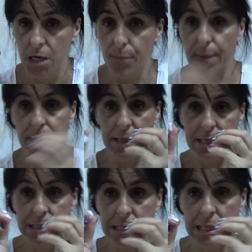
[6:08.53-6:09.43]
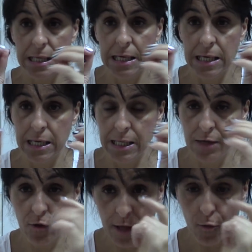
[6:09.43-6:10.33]
papel de este de
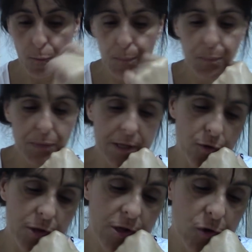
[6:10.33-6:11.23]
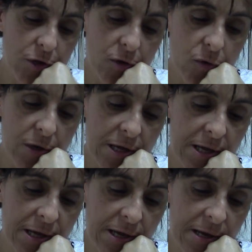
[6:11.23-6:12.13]
decorado y entonces lo tengo
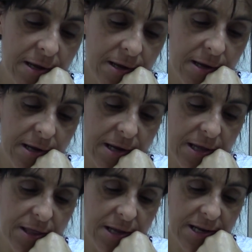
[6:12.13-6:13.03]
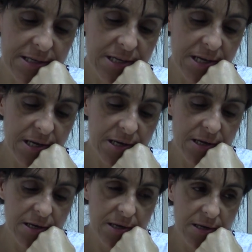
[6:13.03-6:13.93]
que, hacer así
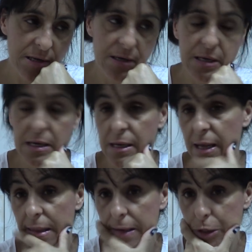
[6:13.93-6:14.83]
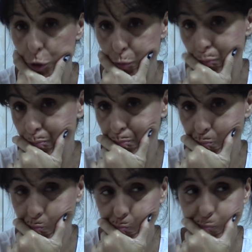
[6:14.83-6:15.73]
y nada, eso.
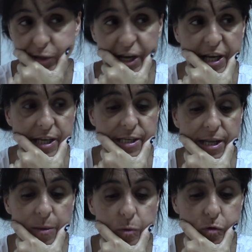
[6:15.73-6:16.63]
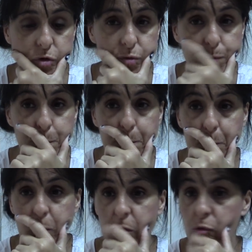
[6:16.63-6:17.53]
Que aquí estamos,
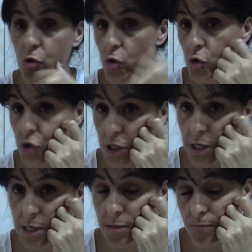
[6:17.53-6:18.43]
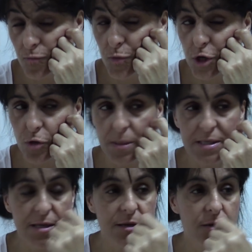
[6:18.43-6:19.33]
como todos los días, un poquito
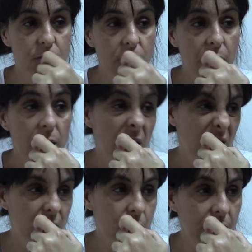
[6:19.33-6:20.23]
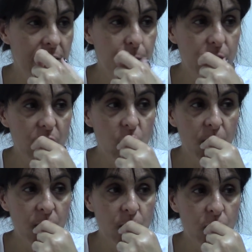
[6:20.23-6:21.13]
más tarde hoy. Digo, ya después de
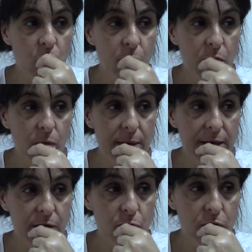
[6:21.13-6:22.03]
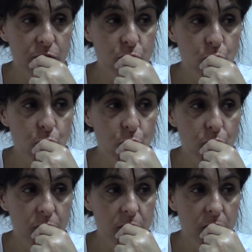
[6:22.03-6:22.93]
comer hemos comido macarrones con,